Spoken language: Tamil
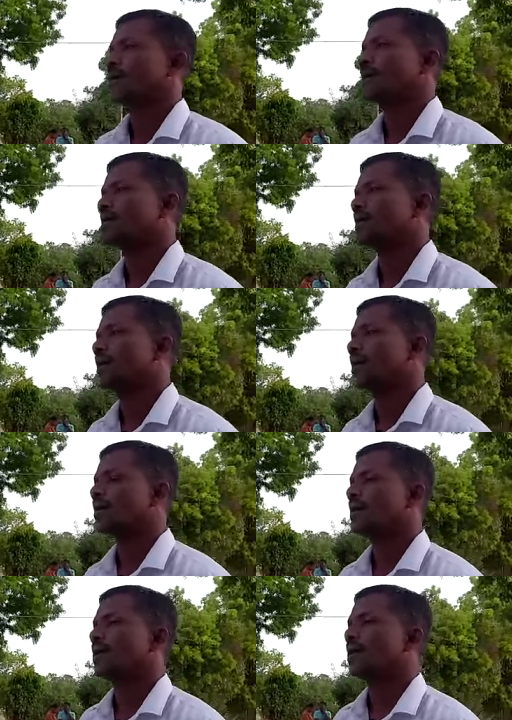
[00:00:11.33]
கடந்த
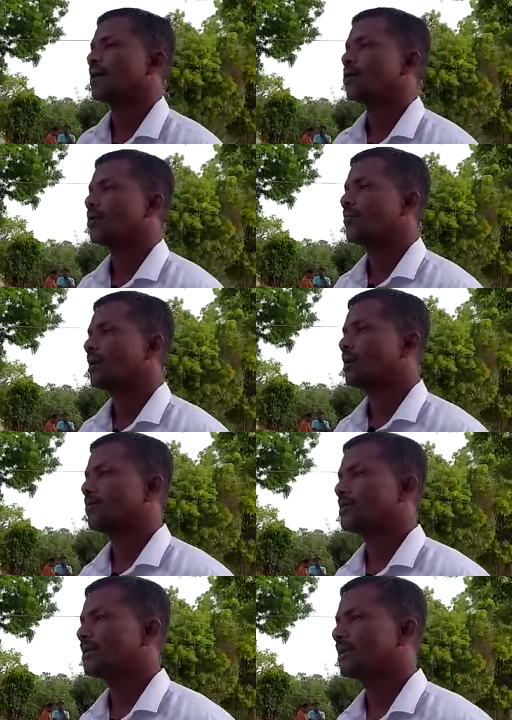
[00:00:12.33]
காலங்களில் எங்களுடைய
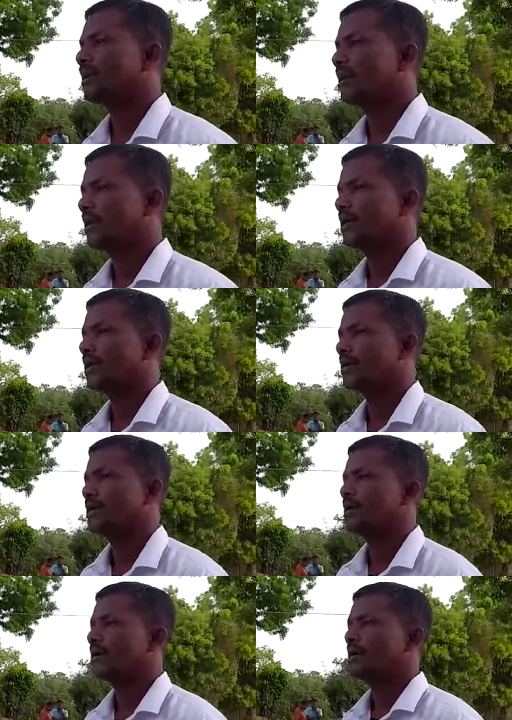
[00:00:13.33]
மக்கள் மத்தியிலே
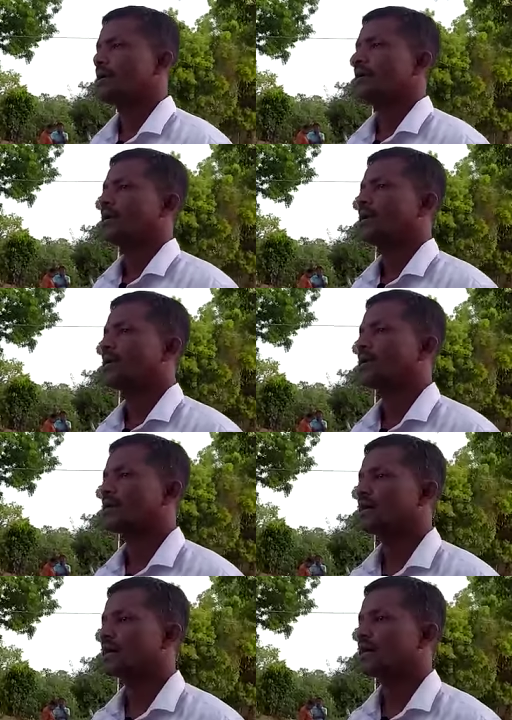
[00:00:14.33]

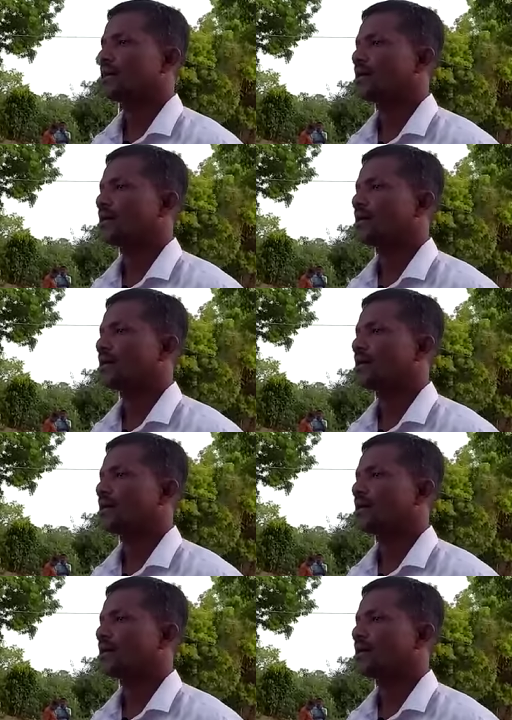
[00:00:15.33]
எங்களுக்காக